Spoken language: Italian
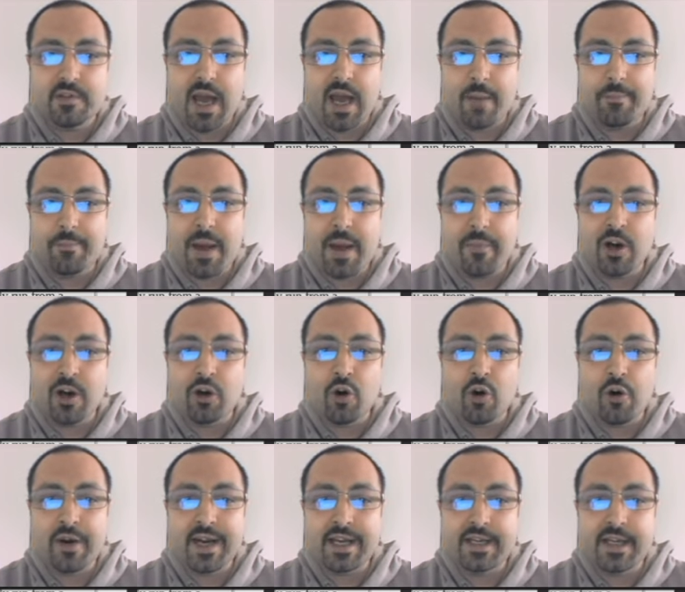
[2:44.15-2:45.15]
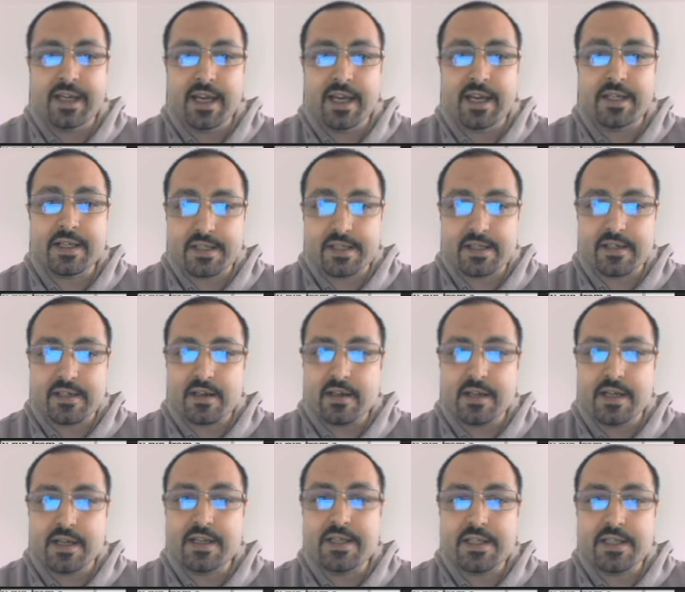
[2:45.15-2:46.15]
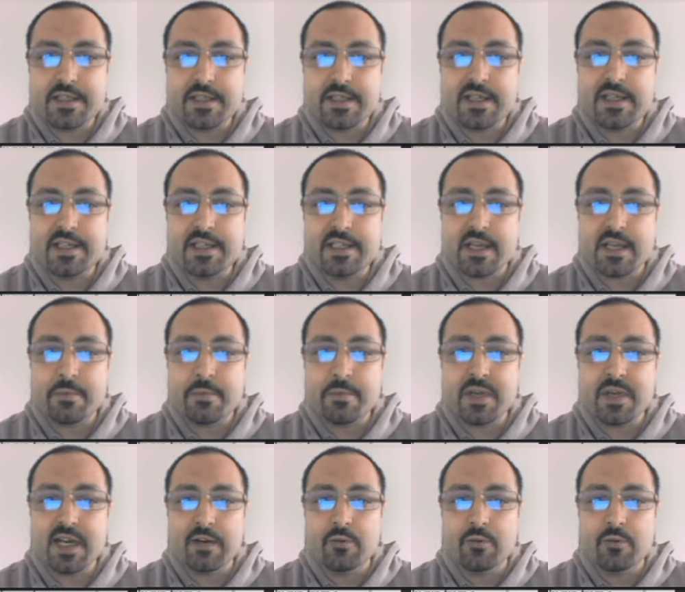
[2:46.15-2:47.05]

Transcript: abbiamo ancora Geeks, Geeks System,